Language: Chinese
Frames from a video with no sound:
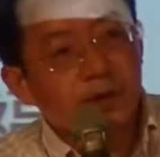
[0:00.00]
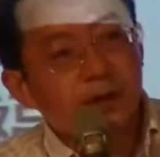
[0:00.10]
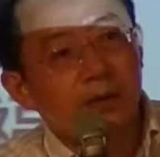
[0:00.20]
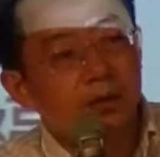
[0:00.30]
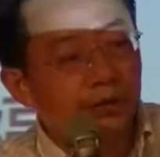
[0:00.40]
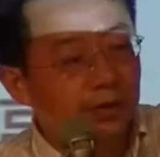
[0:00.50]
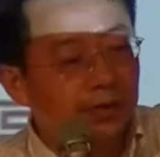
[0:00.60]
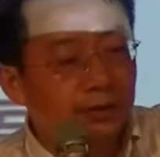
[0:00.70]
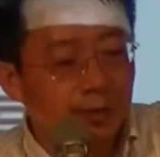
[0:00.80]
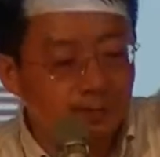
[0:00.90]
呃，落实
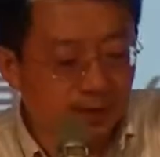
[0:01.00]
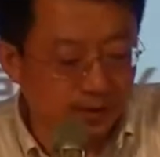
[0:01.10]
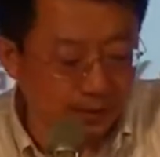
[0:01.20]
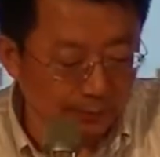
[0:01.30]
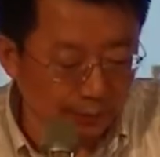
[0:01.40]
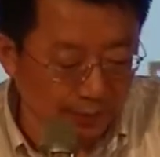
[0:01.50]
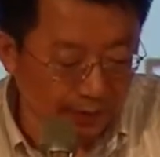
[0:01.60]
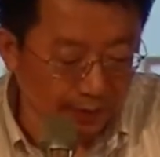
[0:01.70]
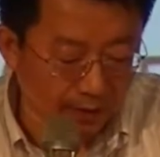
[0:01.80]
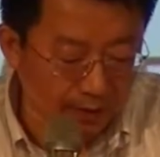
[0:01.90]
人权保障的部
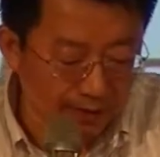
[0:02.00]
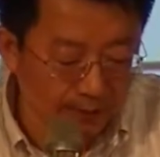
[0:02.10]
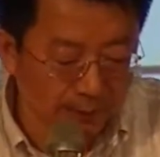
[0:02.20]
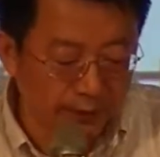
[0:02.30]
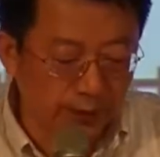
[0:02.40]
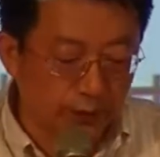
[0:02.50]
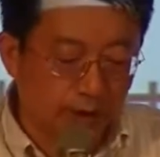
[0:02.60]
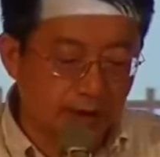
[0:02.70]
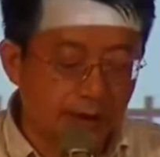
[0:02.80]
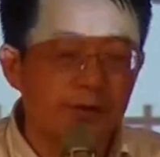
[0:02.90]
分，哦，那这个部分
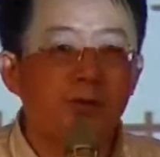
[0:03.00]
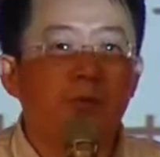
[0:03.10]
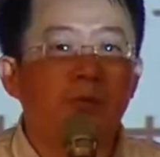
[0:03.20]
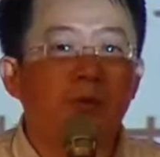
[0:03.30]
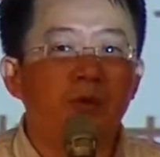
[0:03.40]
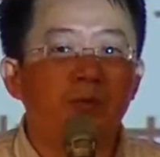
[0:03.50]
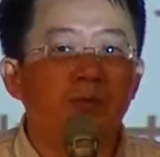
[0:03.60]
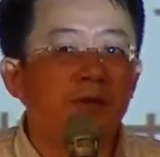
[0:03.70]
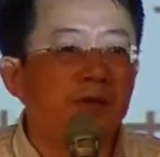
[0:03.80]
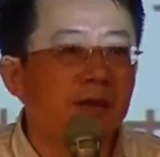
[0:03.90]
我个人是有某一
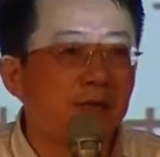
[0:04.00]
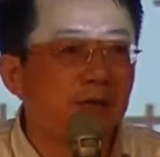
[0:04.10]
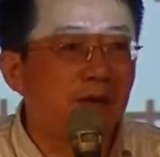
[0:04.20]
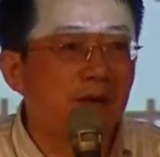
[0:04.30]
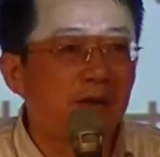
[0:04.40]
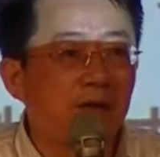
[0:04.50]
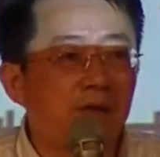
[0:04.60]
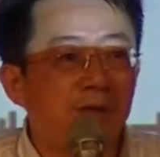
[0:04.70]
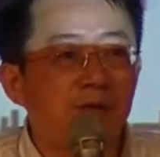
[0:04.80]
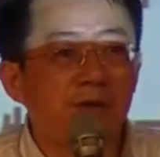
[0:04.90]
部分的参与，然后刚好
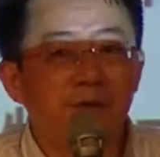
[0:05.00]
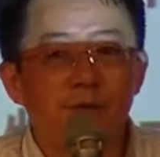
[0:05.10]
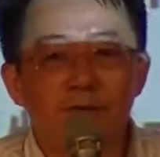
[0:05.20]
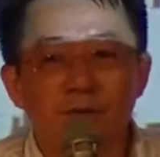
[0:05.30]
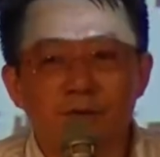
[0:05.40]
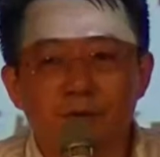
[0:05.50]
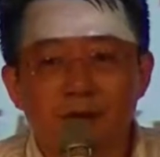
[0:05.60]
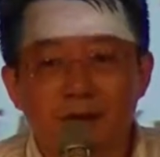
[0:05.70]
吕前副总统